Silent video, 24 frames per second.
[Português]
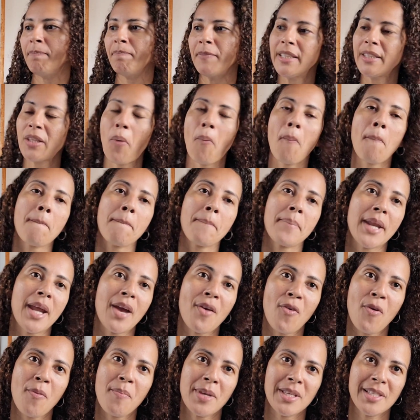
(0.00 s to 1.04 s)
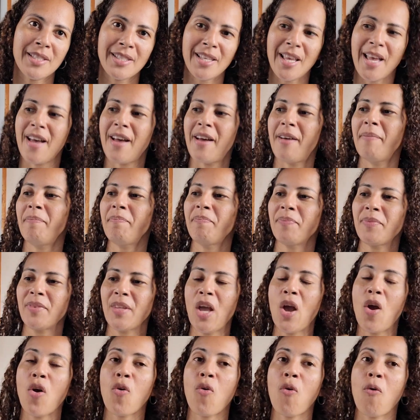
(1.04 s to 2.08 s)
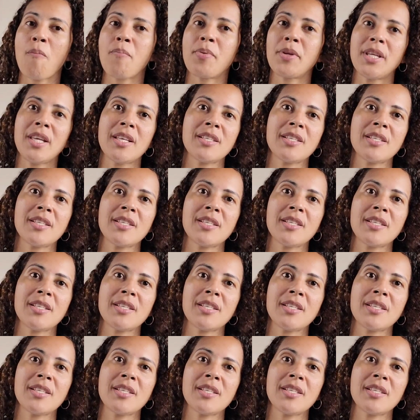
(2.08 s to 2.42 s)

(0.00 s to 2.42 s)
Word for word: Então, para começar, comprei